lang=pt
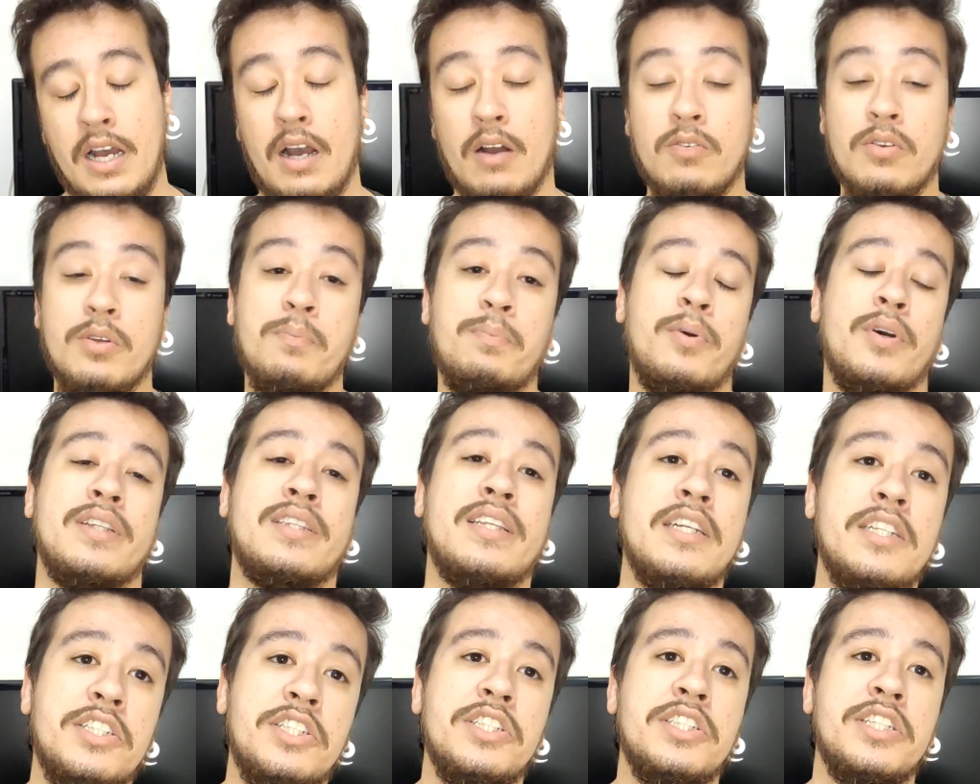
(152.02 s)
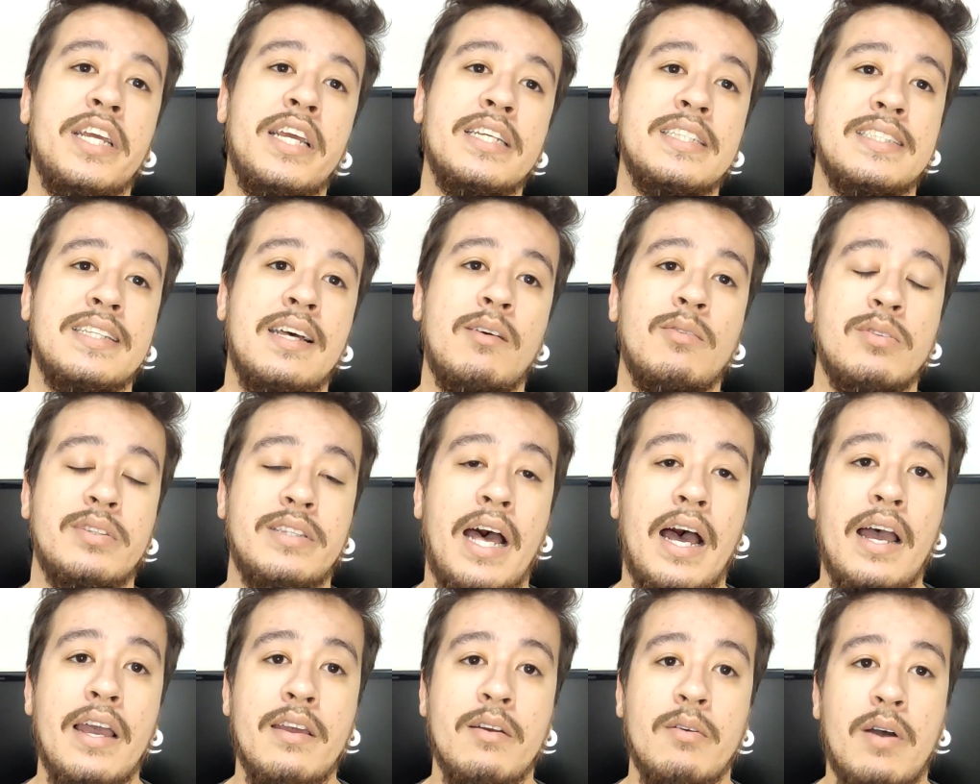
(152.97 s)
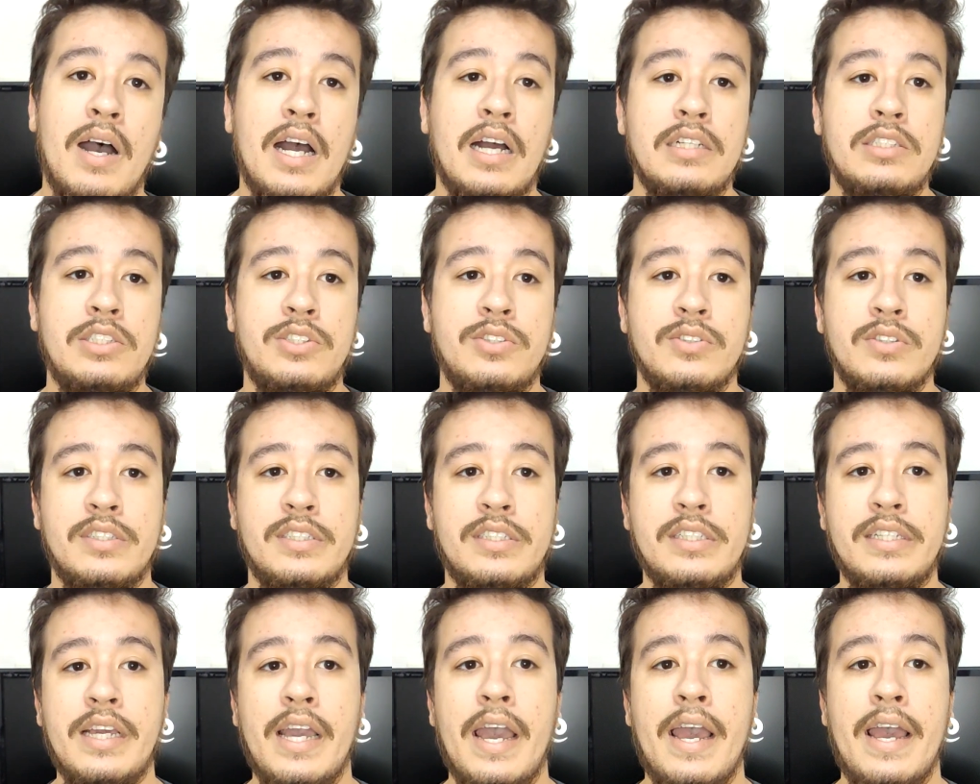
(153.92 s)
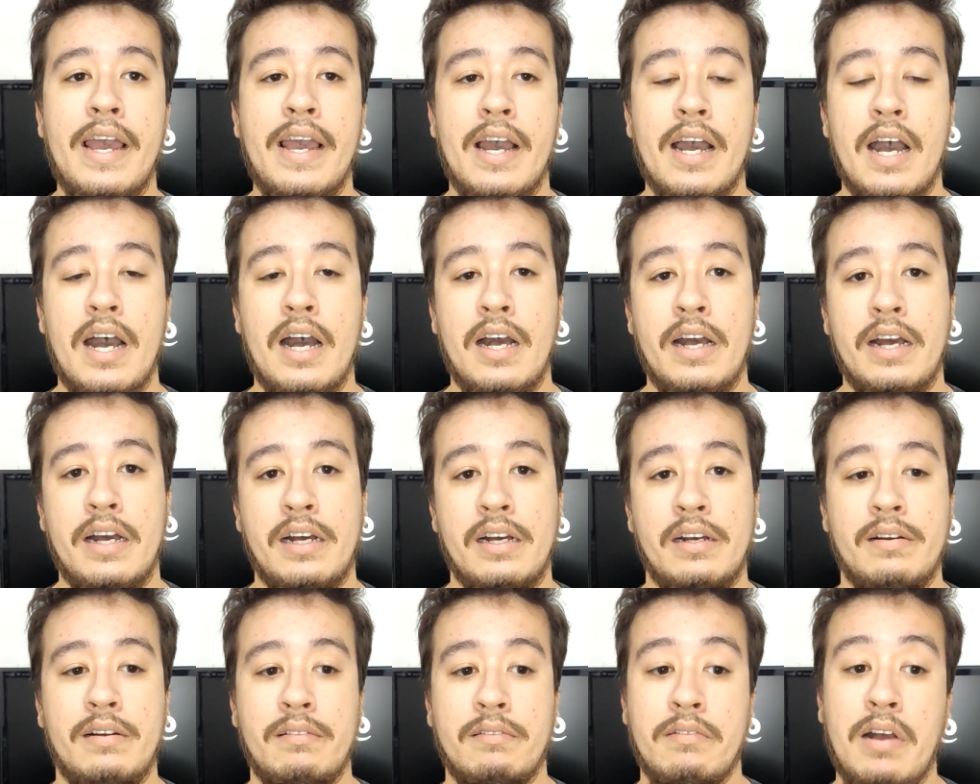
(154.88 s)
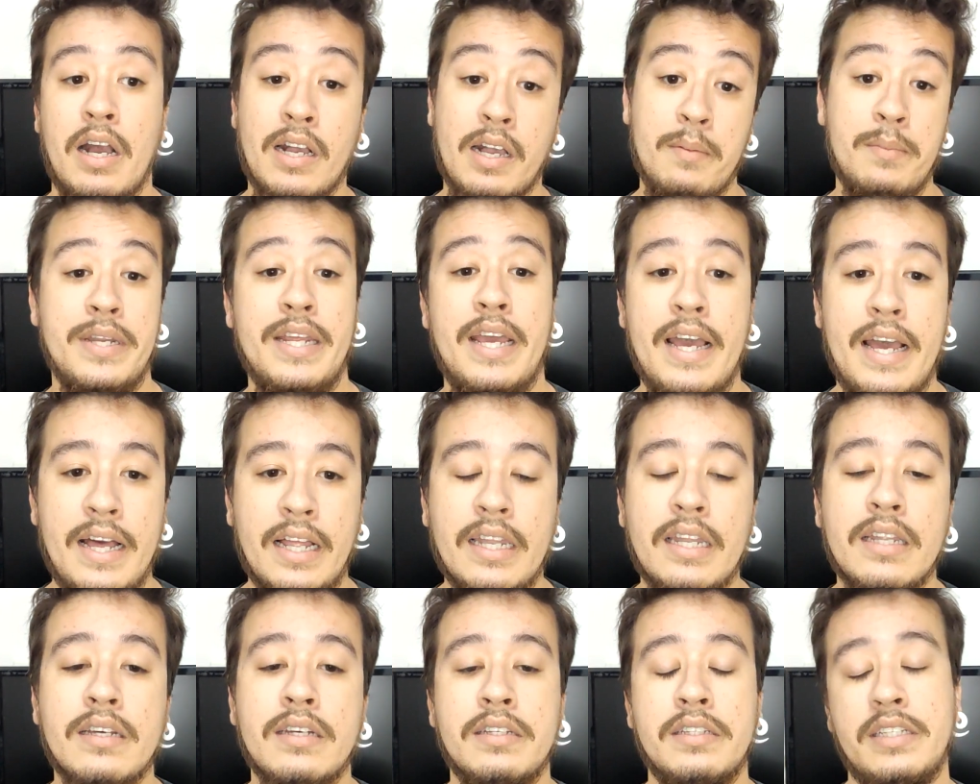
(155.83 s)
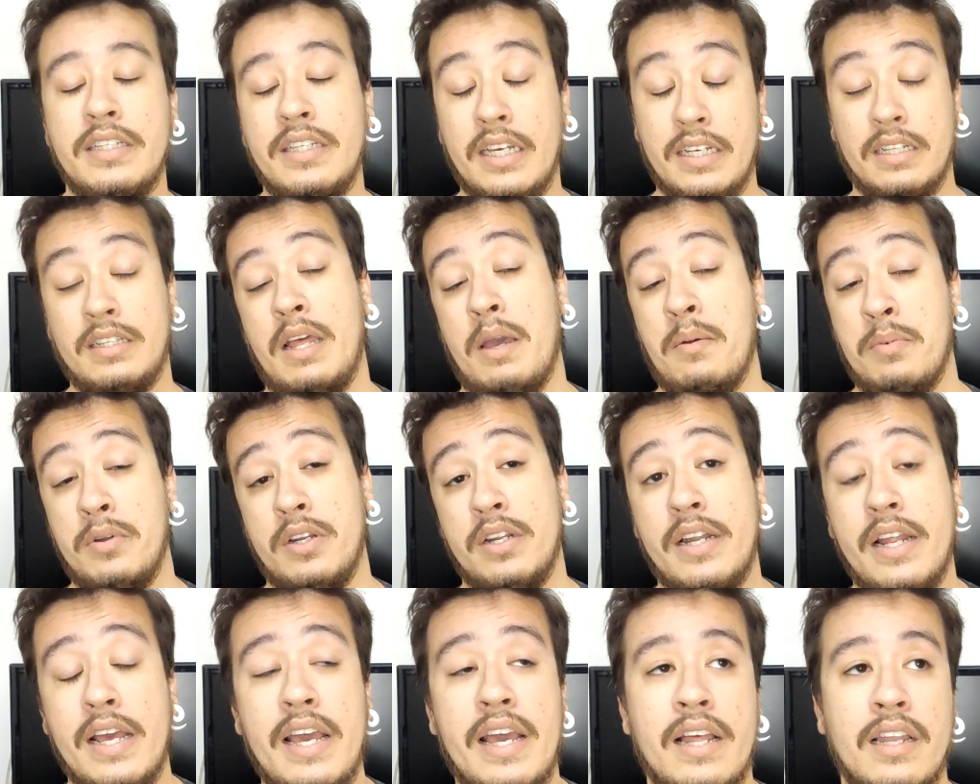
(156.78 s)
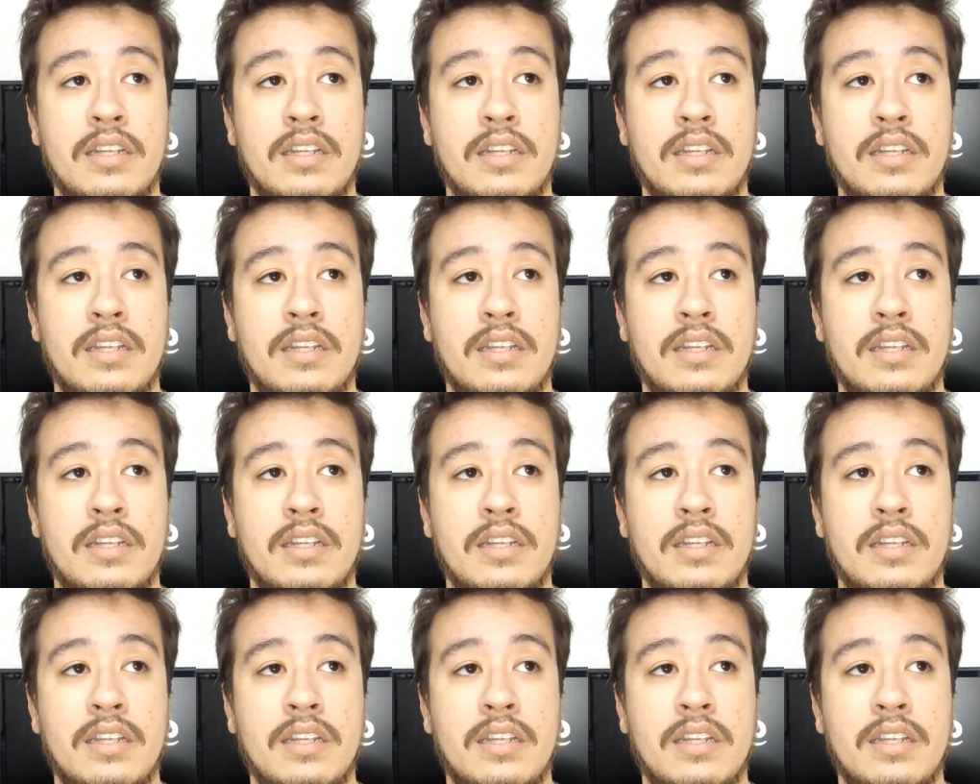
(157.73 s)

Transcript: Algo importante de ressaltar, eu acho, que é a, a Gabriela e a Débora, né?